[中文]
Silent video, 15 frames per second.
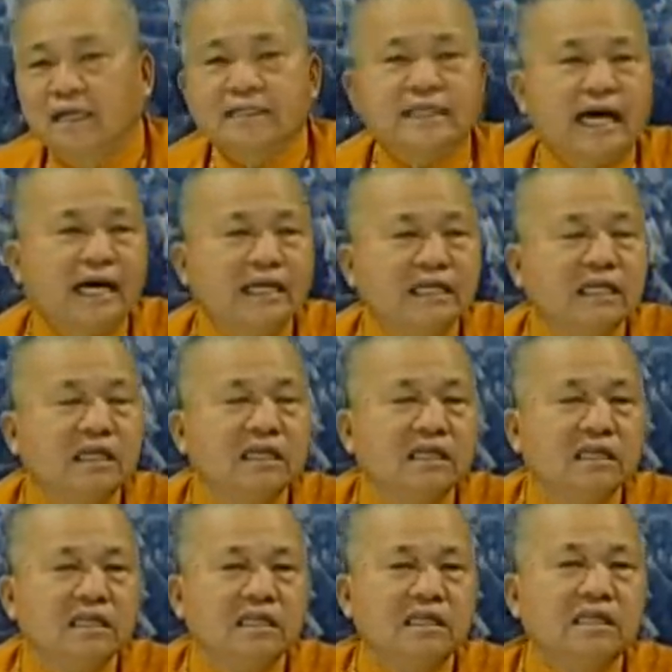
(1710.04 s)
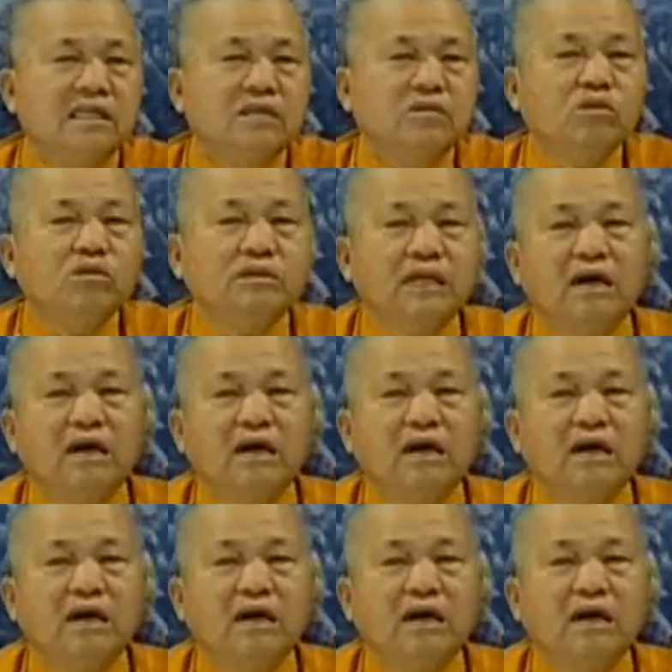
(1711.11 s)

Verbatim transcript: 啊，才能做